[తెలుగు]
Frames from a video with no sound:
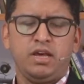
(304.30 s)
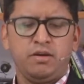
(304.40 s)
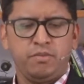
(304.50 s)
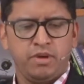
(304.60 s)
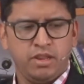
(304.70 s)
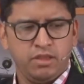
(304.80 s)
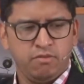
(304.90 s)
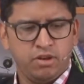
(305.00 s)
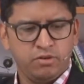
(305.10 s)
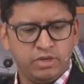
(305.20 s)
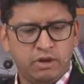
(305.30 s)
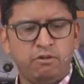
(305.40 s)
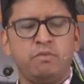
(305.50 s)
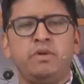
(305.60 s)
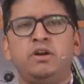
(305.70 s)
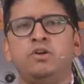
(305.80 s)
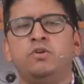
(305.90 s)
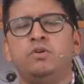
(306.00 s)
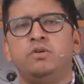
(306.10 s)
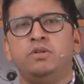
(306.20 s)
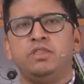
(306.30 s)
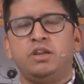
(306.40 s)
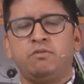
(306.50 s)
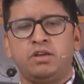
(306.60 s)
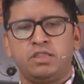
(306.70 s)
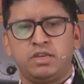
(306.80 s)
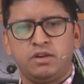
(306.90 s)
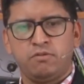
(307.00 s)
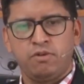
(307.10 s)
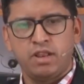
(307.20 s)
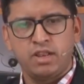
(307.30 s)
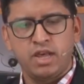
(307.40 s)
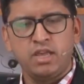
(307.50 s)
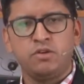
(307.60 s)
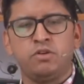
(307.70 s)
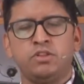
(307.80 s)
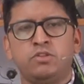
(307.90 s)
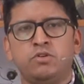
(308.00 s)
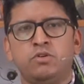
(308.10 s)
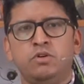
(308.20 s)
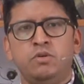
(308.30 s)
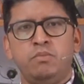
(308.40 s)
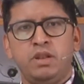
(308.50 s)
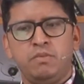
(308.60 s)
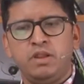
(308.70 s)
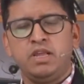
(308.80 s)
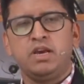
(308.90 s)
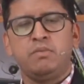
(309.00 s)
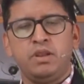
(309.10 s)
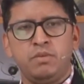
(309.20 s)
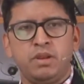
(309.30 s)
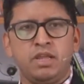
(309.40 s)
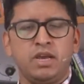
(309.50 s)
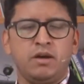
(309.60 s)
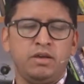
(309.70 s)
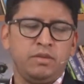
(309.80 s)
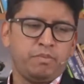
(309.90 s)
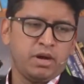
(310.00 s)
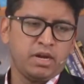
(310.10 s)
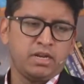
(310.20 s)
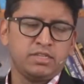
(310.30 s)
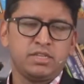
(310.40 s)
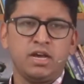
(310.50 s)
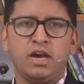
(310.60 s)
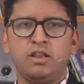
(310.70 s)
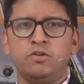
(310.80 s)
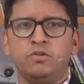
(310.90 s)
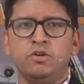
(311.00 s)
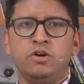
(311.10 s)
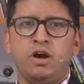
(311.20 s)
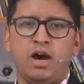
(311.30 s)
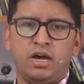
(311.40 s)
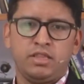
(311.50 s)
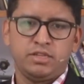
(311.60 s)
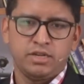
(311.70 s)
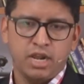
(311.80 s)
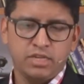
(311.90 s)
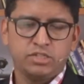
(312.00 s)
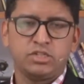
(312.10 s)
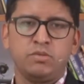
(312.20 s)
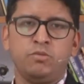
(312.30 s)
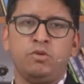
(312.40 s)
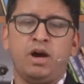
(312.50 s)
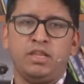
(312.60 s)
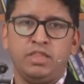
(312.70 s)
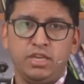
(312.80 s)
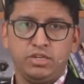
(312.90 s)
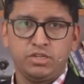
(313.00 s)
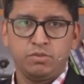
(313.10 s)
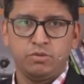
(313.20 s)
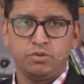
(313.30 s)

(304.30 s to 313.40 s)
మరి వాళ్ళు గవర్నమెంట్లో తర్వాత వాళ్ళ నాయకులతో మెల్లిమెల్లిగా మెల్లిమెల్లిగా ఇప్పక్కటి సంఘాలు ఆ రాష్ట్రము ఆ దేశము